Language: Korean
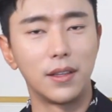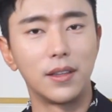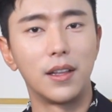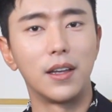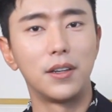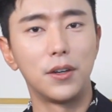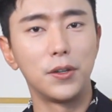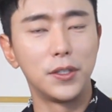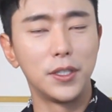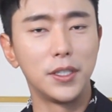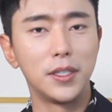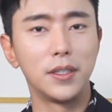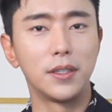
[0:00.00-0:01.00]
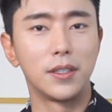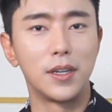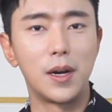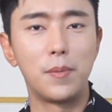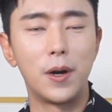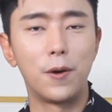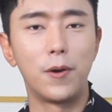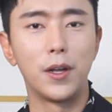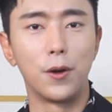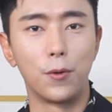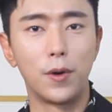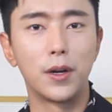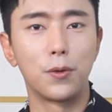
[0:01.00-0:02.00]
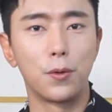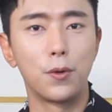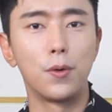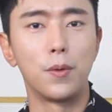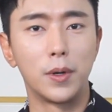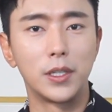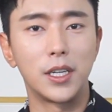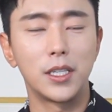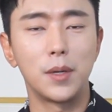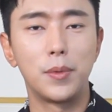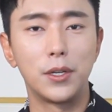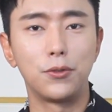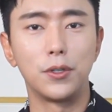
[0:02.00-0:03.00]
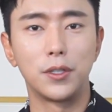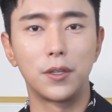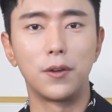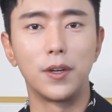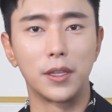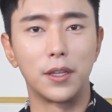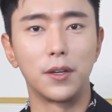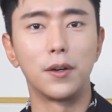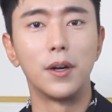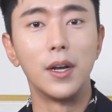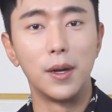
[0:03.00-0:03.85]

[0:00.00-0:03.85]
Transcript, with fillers: 내년은 드라마와 영화로 찾아뵐 수 있을 것 같아요.